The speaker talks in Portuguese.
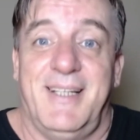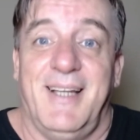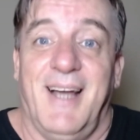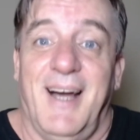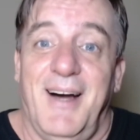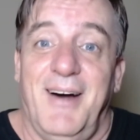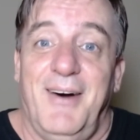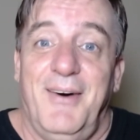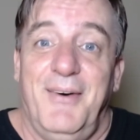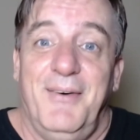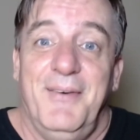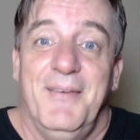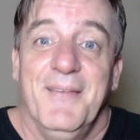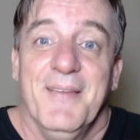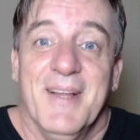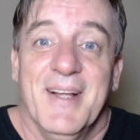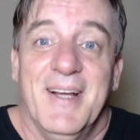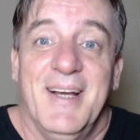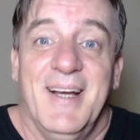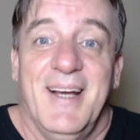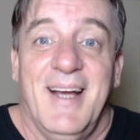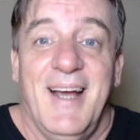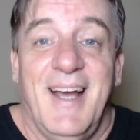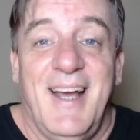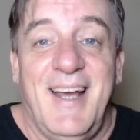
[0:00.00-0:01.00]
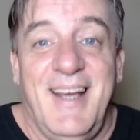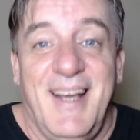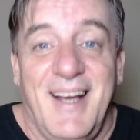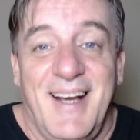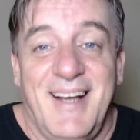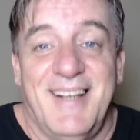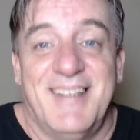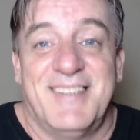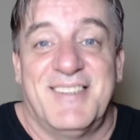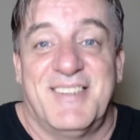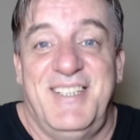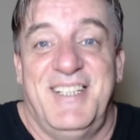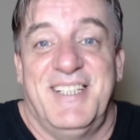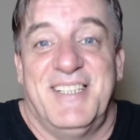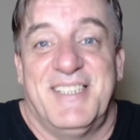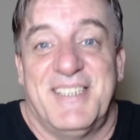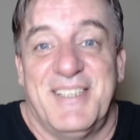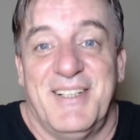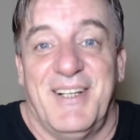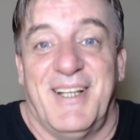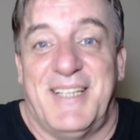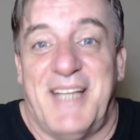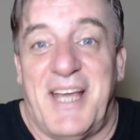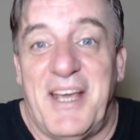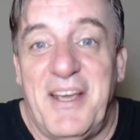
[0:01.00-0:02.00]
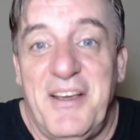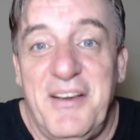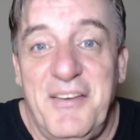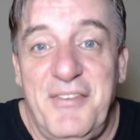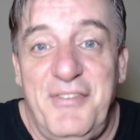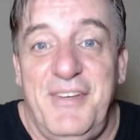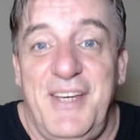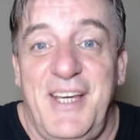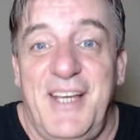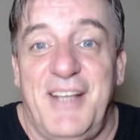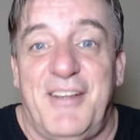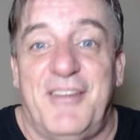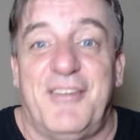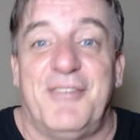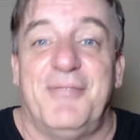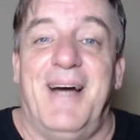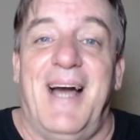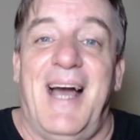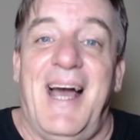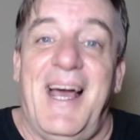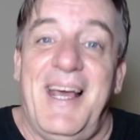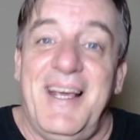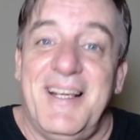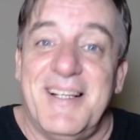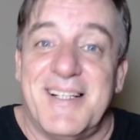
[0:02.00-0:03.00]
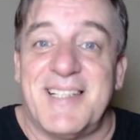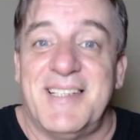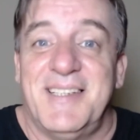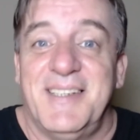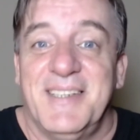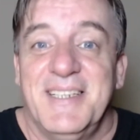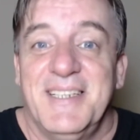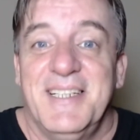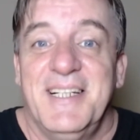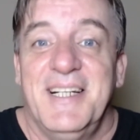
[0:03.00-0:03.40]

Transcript: tal. Às vezes eu até evito, mas